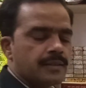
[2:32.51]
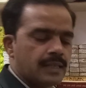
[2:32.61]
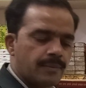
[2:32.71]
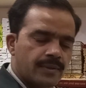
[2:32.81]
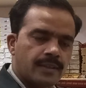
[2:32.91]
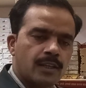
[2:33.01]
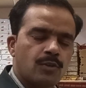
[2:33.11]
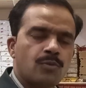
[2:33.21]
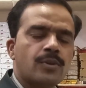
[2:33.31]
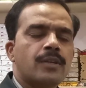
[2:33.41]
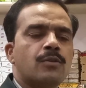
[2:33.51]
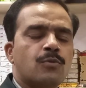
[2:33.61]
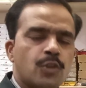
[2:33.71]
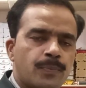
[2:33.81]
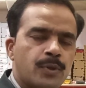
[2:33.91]
चाय पत्ती ले लोगे
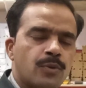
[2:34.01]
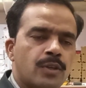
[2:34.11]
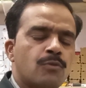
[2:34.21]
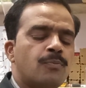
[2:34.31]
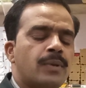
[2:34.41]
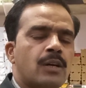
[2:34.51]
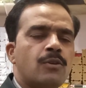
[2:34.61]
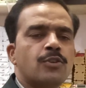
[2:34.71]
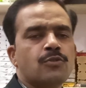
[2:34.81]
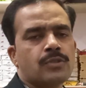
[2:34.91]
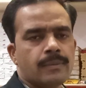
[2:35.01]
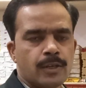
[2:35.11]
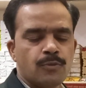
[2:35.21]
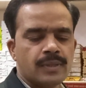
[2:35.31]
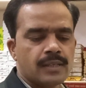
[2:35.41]
खुद पियोगे लोग पिलाओगे तो उसका
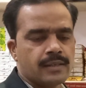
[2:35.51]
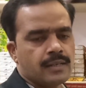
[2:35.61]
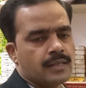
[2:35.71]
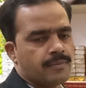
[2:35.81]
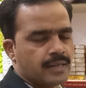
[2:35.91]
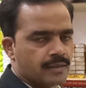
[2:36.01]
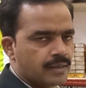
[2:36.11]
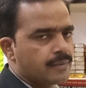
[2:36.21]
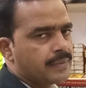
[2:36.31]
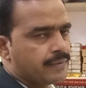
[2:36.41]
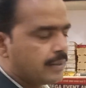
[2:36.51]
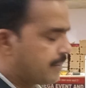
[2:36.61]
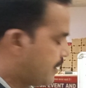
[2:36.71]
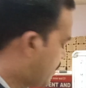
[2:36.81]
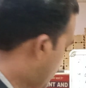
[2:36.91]
वैल्यू पता चलेगा बाहर वाले में अपने वाले में
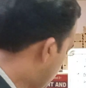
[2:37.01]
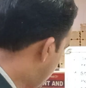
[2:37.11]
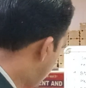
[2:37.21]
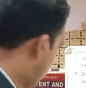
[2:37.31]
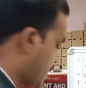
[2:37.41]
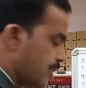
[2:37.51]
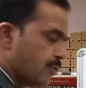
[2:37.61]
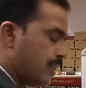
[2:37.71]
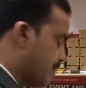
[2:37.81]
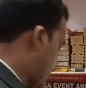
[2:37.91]
क्या फ़र्क है ढाई सौ ग्राम